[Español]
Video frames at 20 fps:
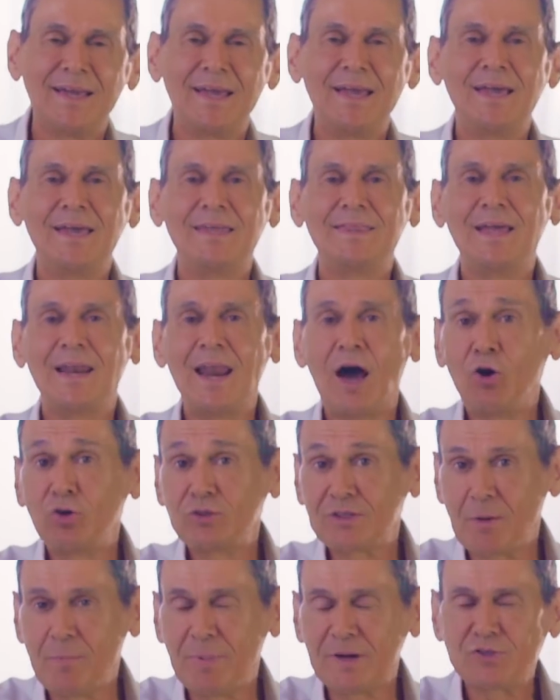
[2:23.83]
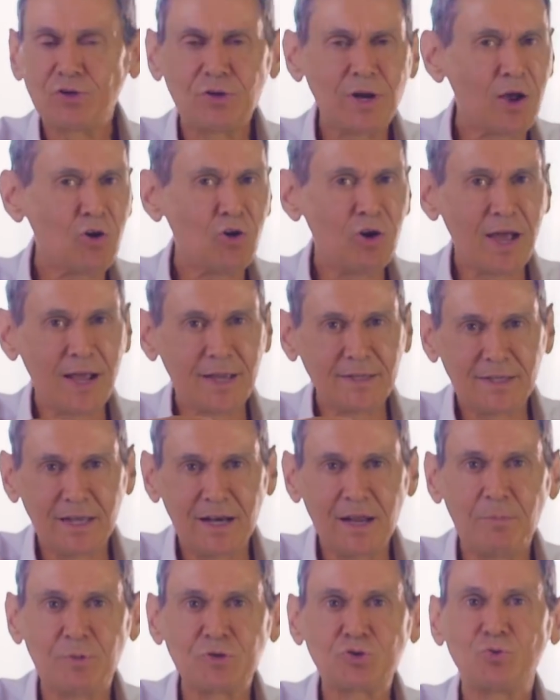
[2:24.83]
eh, de la otra persona con la que
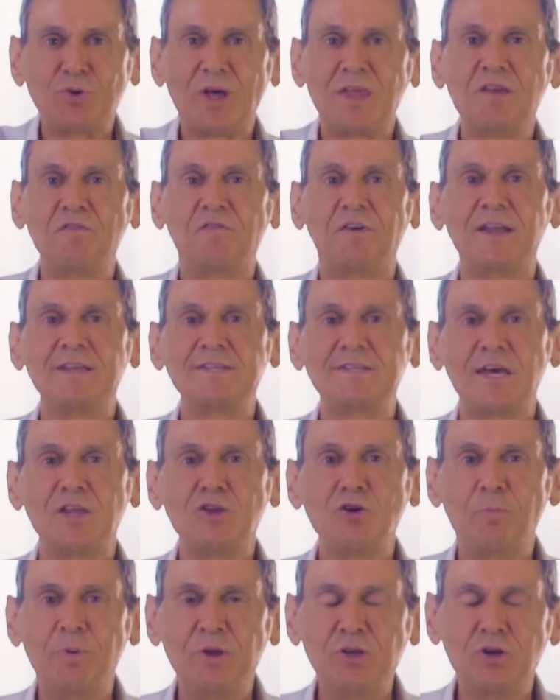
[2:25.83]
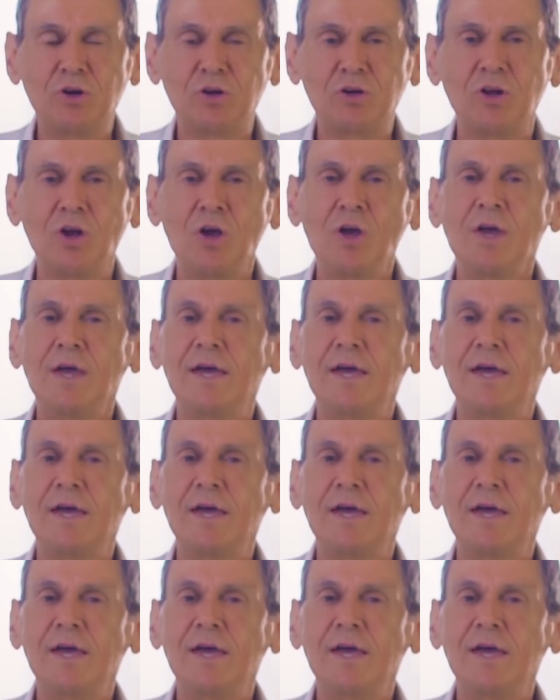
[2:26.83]
tenemos una diferencia de opinión